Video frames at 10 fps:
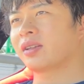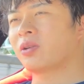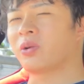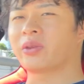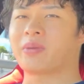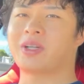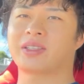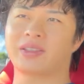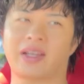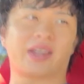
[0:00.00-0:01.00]
混んでま
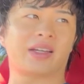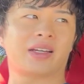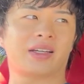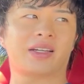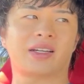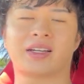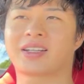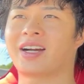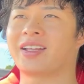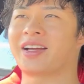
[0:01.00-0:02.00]
すね
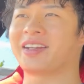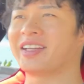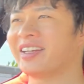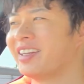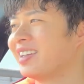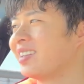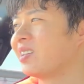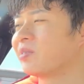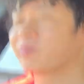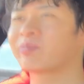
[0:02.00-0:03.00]
かなり
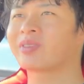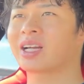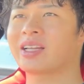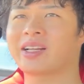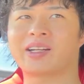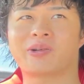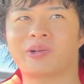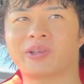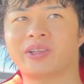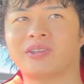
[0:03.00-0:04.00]
かなり
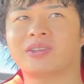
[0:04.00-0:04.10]
混んでる